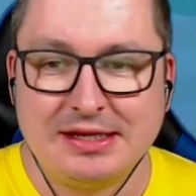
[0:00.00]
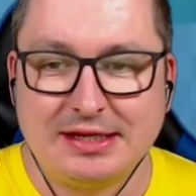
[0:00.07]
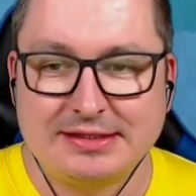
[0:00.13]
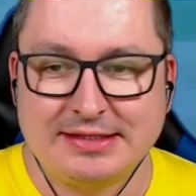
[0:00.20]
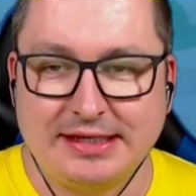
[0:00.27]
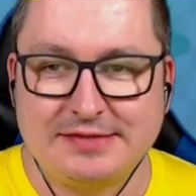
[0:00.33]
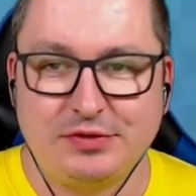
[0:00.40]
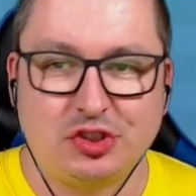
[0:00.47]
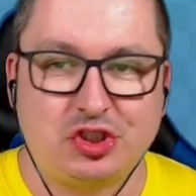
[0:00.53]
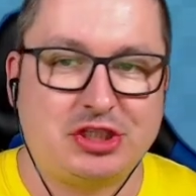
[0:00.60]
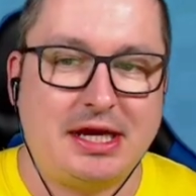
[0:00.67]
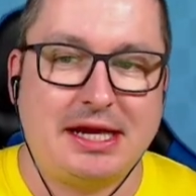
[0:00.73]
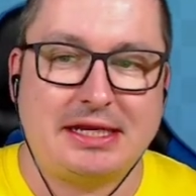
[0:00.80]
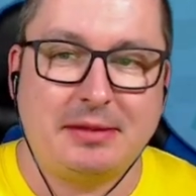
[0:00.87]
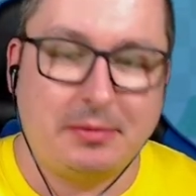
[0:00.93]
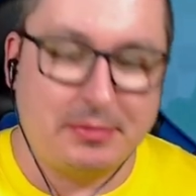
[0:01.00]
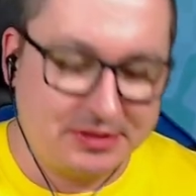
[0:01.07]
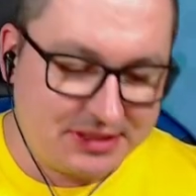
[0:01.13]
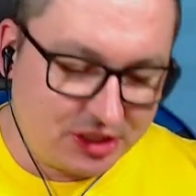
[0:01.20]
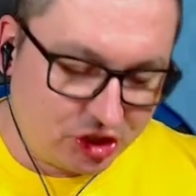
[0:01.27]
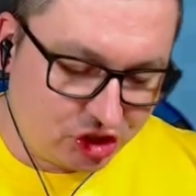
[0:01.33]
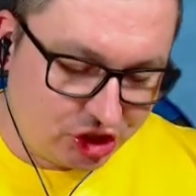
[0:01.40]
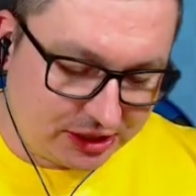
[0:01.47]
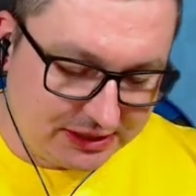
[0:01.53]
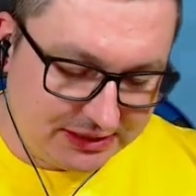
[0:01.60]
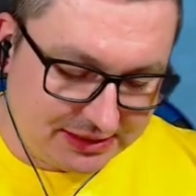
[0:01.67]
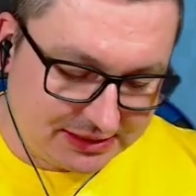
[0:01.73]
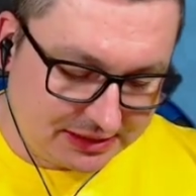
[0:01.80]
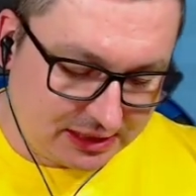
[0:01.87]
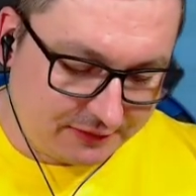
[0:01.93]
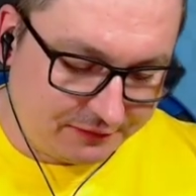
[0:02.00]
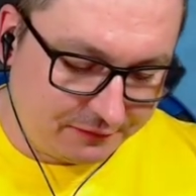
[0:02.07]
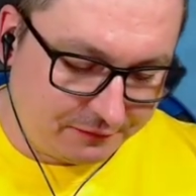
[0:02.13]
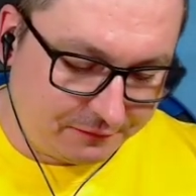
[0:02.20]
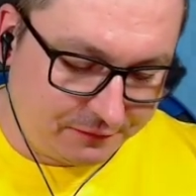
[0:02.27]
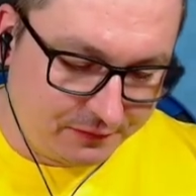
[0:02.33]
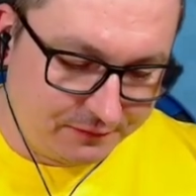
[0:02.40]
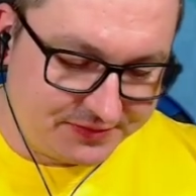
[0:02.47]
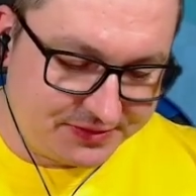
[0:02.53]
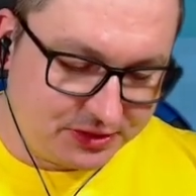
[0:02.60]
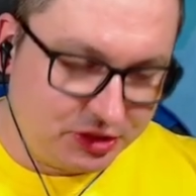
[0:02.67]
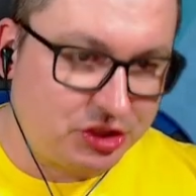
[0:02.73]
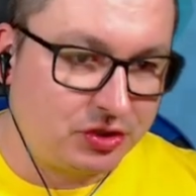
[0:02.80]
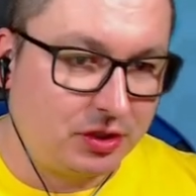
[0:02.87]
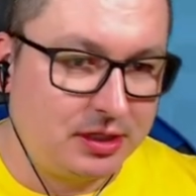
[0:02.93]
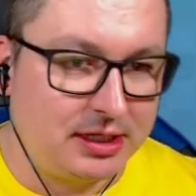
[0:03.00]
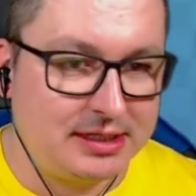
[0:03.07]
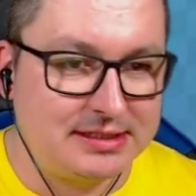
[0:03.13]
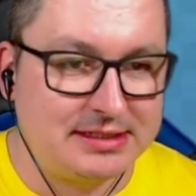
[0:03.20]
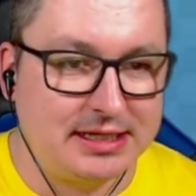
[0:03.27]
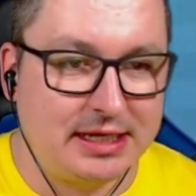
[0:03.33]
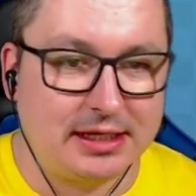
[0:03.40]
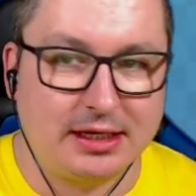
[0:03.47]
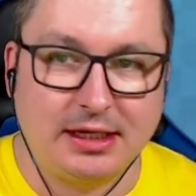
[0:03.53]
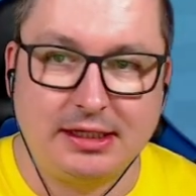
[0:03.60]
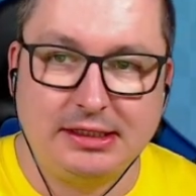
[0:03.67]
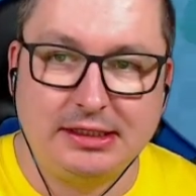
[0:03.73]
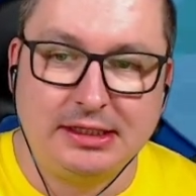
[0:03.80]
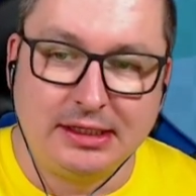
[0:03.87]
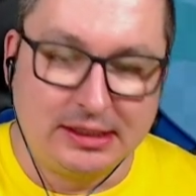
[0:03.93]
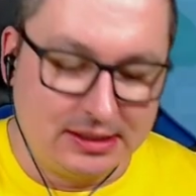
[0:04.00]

Das heißt, wir starten mit der schicken Jacke für 50 Dollar. Sehr geil.